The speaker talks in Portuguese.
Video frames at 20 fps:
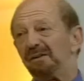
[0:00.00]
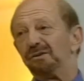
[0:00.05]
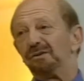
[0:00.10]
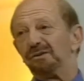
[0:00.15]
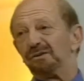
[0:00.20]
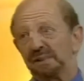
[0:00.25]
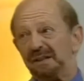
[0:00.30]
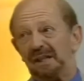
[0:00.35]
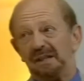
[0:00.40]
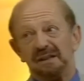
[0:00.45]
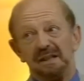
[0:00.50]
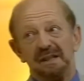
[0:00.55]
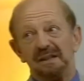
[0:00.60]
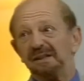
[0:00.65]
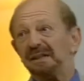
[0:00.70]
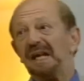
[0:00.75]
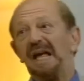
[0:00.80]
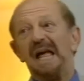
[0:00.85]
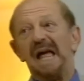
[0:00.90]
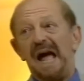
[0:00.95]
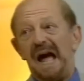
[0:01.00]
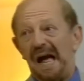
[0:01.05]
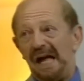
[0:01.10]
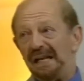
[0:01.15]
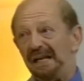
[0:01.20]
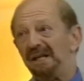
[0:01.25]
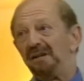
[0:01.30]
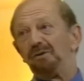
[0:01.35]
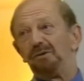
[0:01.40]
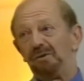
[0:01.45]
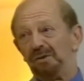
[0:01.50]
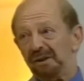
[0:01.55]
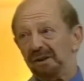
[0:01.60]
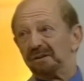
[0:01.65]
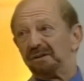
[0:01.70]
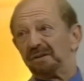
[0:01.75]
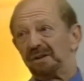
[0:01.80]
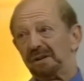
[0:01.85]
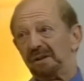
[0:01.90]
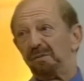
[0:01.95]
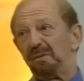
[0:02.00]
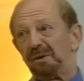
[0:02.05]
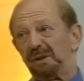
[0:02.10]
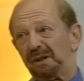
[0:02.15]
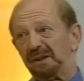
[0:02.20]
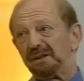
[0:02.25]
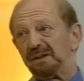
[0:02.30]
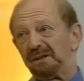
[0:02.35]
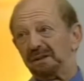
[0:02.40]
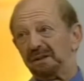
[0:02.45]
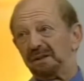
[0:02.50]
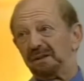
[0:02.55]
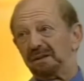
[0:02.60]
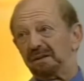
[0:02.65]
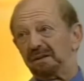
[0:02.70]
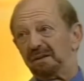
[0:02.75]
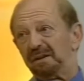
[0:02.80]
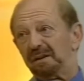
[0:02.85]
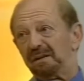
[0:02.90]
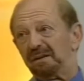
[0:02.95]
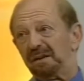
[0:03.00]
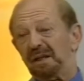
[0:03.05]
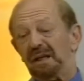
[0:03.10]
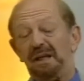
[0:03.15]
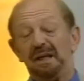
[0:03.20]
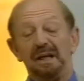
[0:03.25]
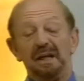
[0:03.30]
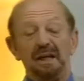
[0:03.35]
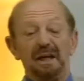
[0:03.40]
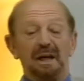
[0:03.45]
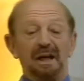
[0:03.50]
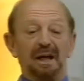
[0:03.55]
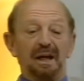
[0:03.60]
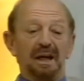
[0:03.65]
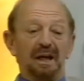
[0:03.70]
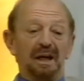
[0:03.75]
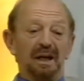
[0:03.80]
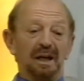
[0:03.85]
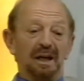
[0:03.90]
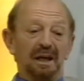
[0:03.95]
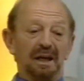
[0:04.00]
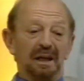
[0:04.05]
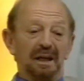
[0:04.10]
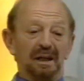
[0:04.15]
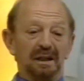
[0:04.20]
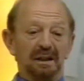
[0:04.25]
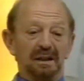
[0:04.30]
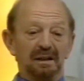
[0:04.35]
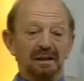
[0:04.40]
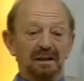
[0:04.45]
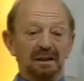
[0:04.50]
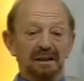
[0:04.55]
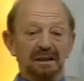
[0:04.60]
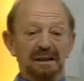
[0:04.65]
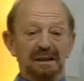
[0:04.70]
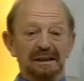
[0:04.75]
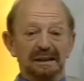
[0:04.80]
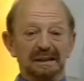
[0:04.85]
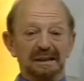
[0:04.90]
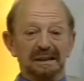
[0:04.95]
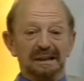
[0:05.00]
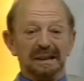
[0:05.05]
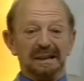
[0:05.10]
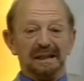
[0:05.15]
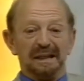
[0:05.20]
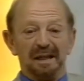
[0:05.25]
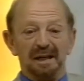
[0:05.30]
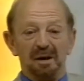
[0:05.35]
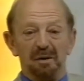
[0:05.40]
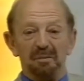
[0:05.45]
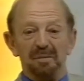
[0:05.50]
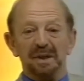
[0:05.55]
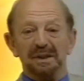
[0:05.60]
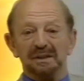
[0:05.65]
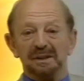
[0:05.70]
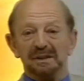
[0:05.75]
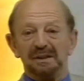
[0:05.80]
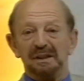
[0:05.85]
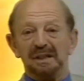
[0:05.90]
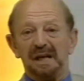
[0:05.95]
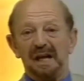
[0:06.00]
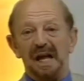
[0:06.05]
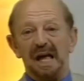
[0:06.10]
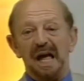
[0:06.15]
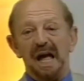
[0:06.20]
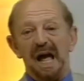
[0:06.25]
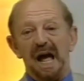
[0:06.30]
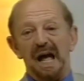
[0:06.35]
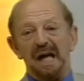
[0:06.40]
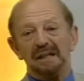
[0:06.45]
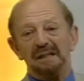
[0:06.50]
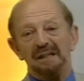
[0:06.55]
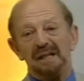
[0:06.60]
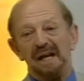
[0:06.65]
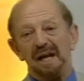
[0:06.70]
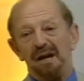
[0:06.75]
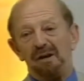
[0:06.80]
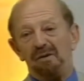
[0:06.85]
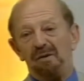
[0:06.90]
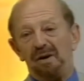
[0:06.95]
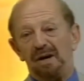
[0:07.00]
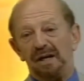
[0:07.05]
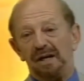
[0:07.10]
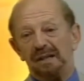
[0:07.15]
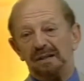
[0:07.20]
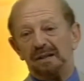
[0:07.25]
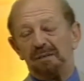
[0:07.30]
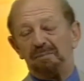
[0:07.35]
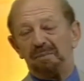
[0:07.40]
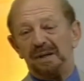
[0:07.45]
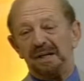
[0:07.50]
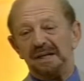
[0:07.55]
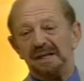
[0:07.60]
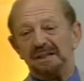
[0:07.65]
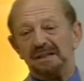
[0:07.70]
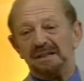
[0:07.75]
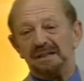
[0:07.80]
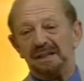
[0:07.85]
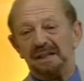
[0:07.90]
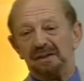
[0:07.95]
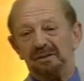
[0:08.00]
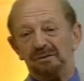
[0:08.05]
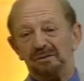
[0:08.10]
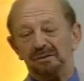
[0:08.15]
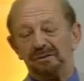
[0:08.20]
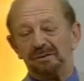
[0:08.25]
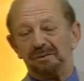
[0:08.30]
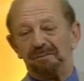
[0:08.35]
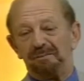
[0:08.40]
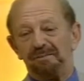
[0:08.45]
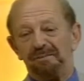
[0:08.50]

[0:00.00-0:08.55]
os ocidentais aí incluídos a democracia. É? É, realmente, assim, até agora está parecendo